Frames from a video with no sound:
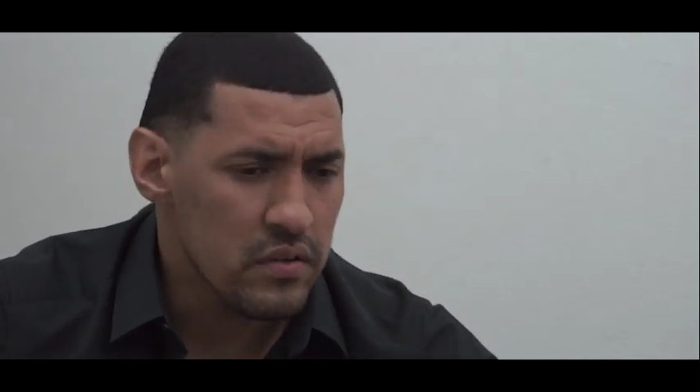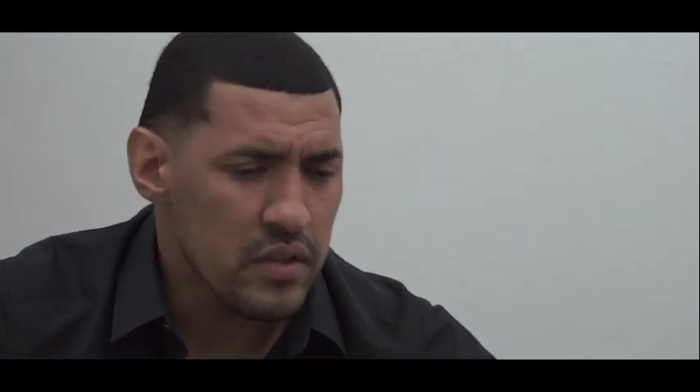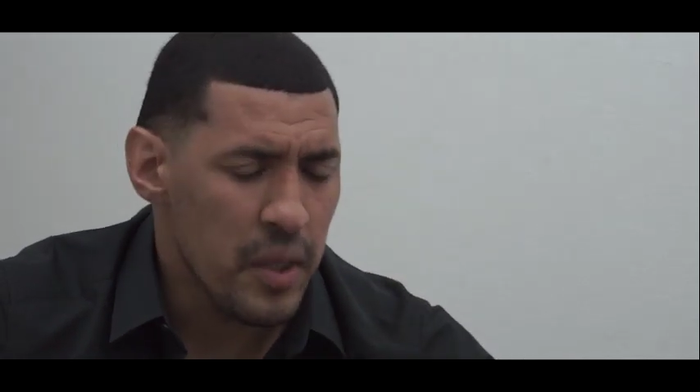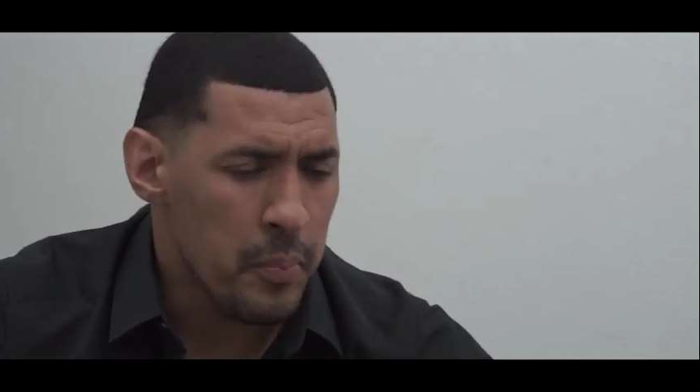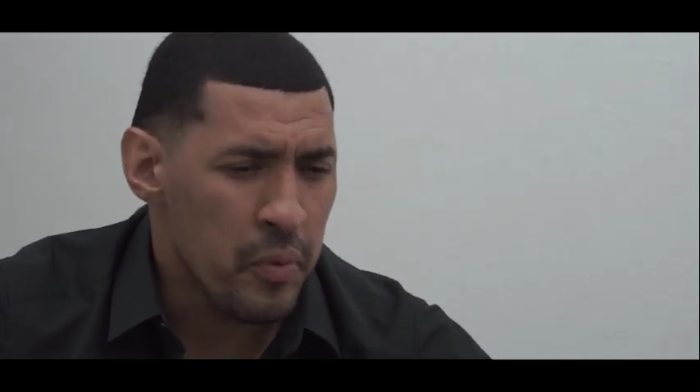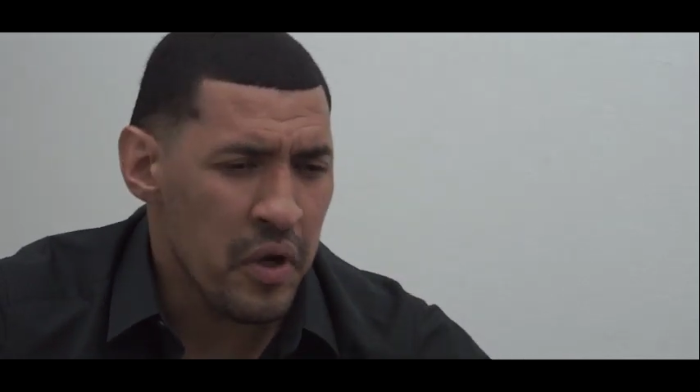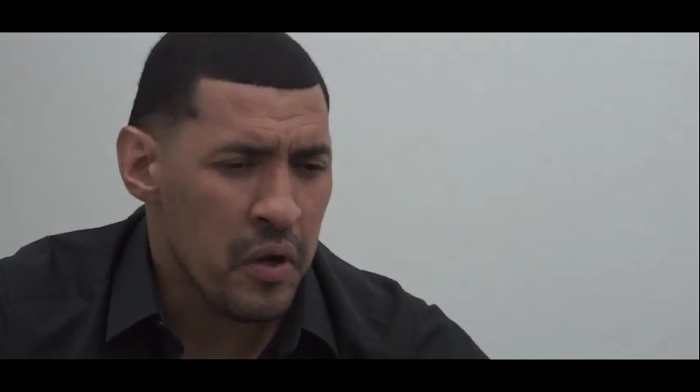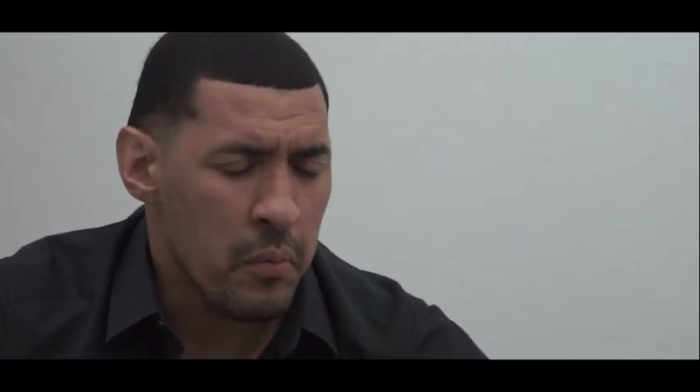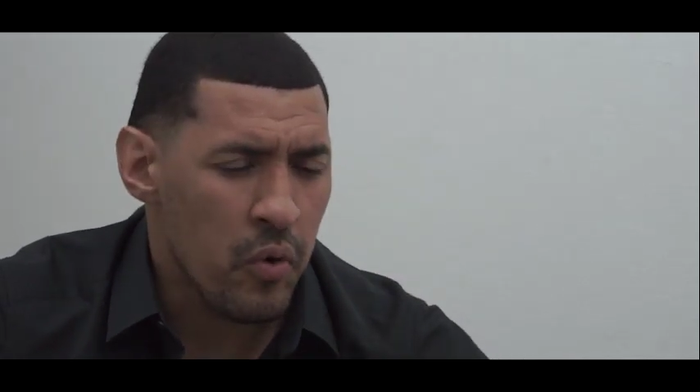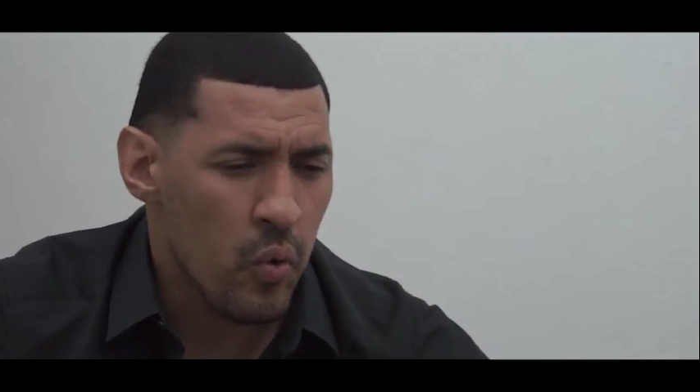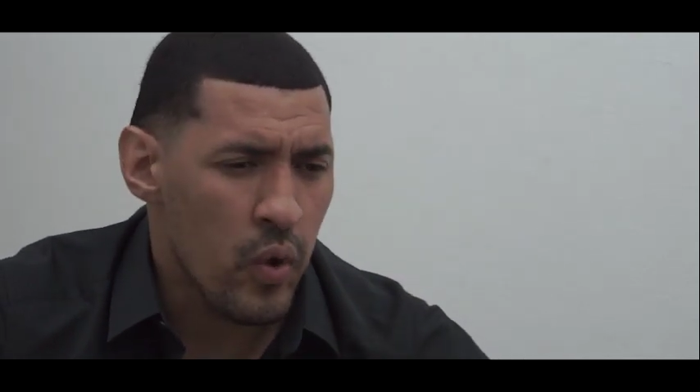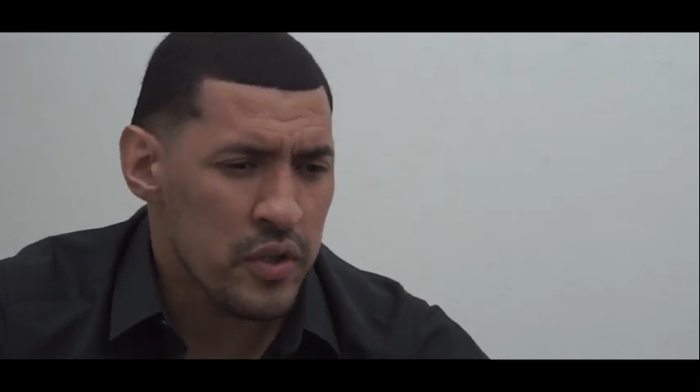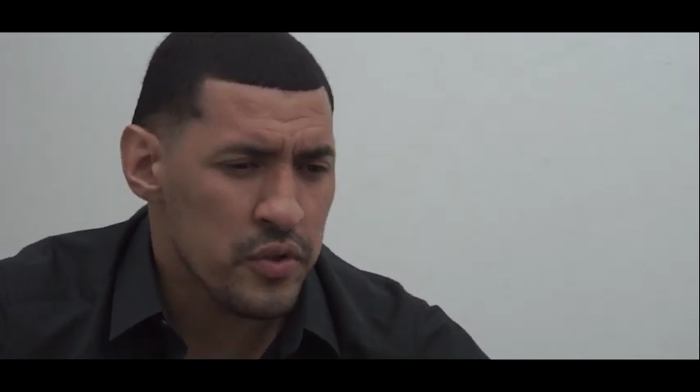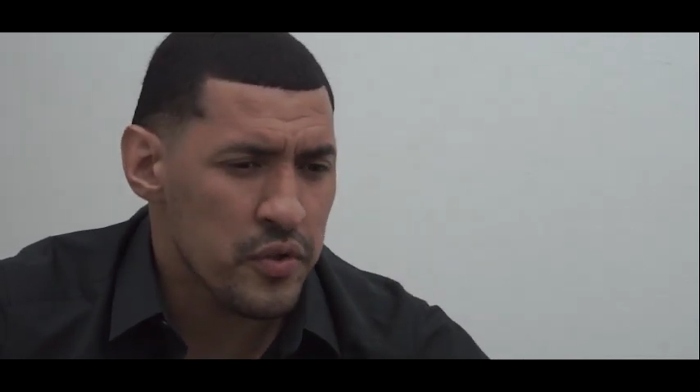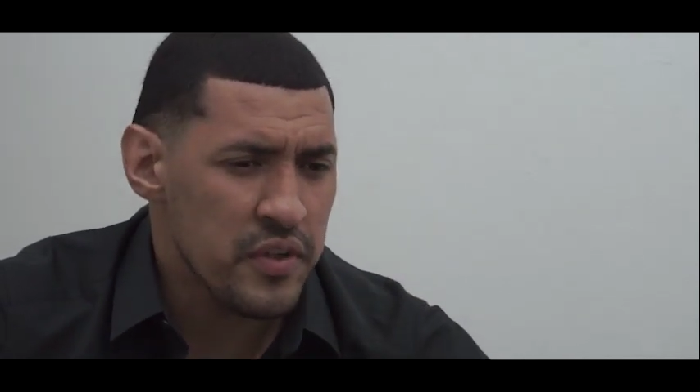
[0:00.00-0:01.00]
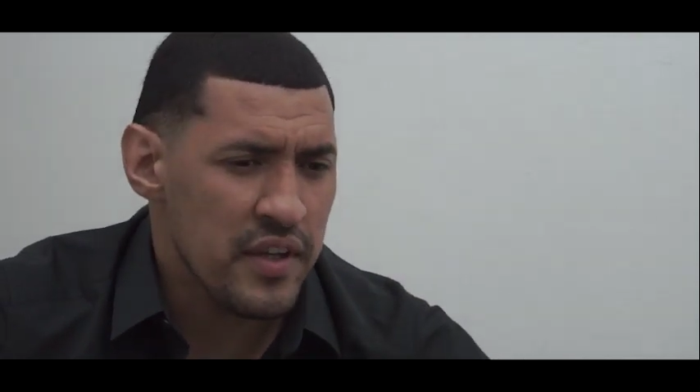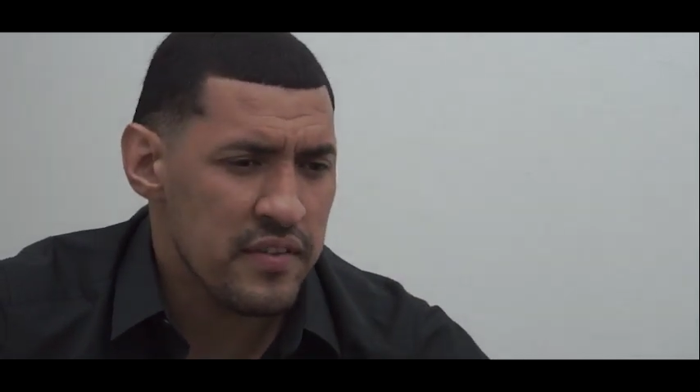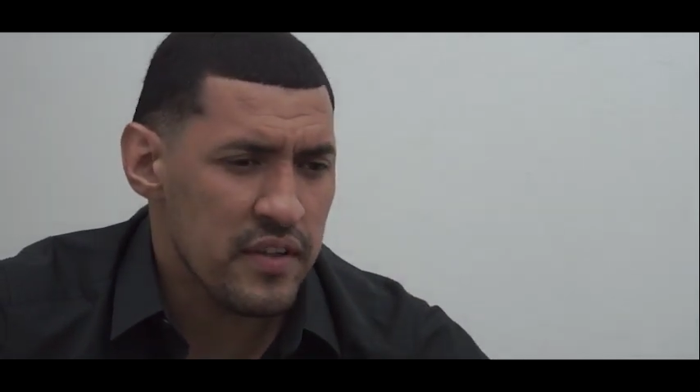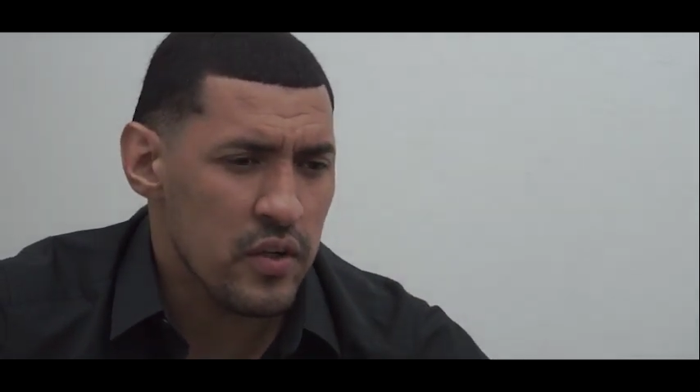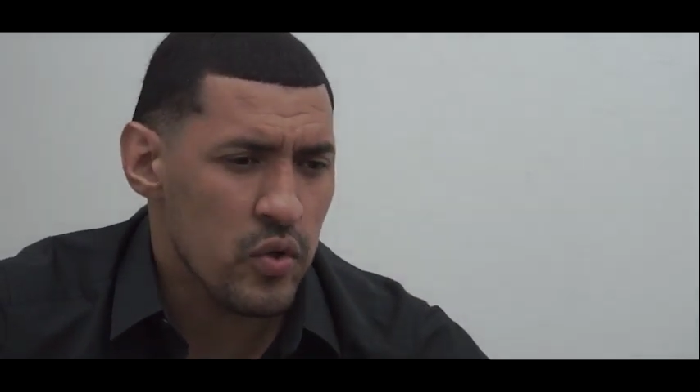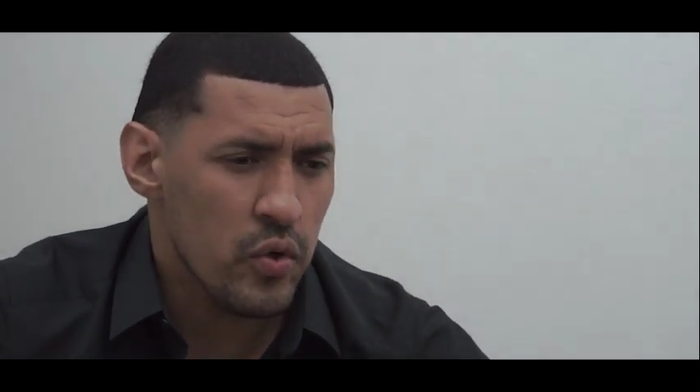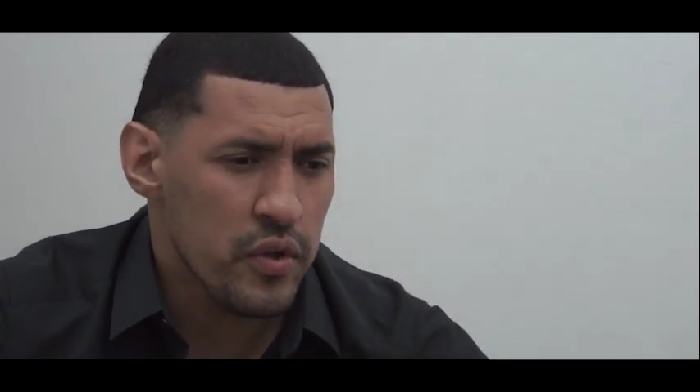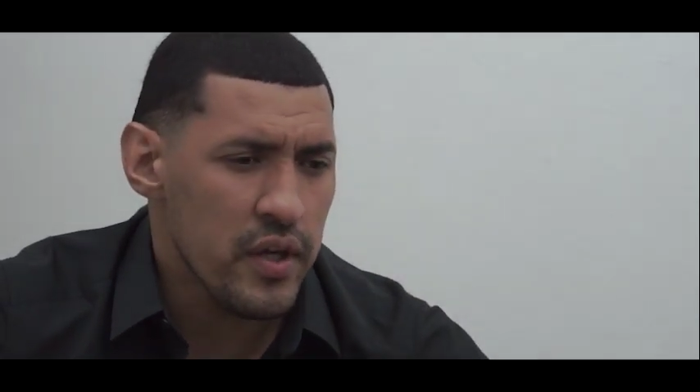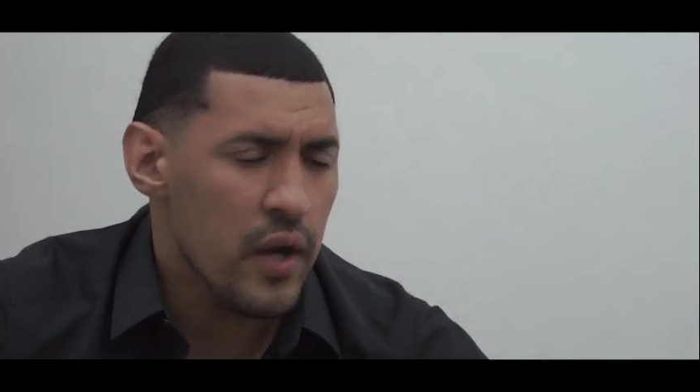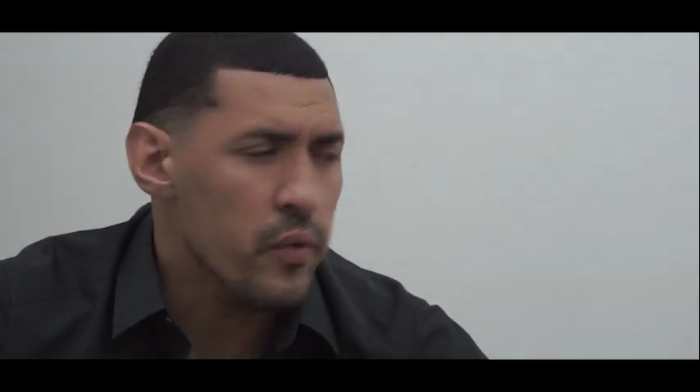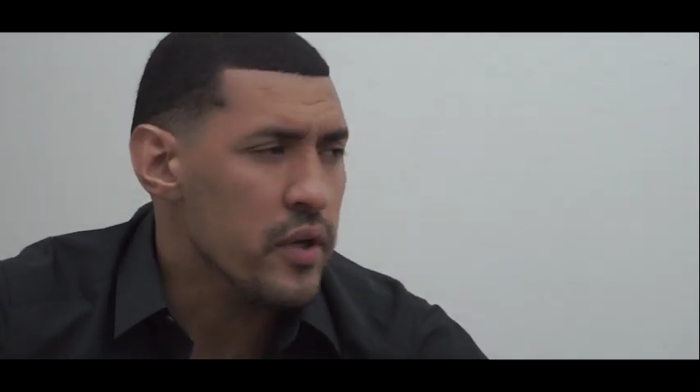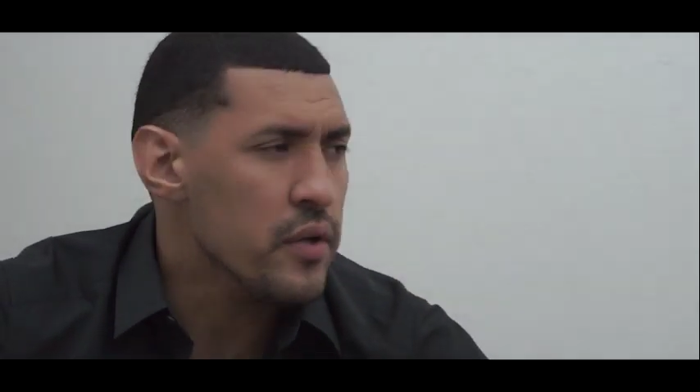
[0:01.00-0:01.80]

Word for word: después de como cuatro días, cinco días,